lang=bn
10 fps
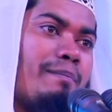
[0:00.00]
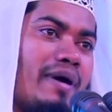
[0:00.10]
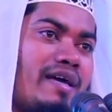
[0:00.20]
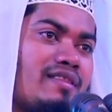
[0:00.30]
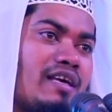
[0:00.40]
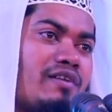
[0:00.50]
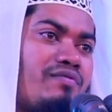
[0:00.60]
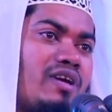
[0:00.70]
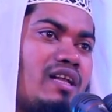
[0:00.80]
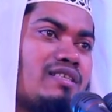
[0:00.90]
বাইতান
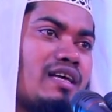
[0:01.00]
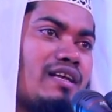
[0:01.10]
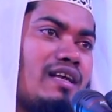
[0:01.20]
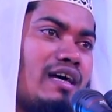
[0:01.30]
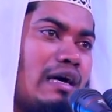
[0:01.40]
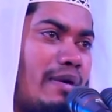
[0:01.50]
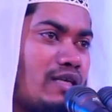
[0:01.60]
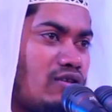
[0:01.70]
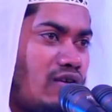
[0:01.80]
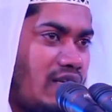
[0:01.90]
ফিল জান্না আমার
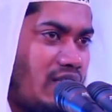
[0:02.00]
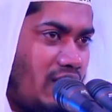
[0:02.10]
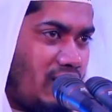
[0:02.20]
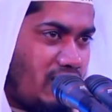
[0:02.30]
জন্য একটি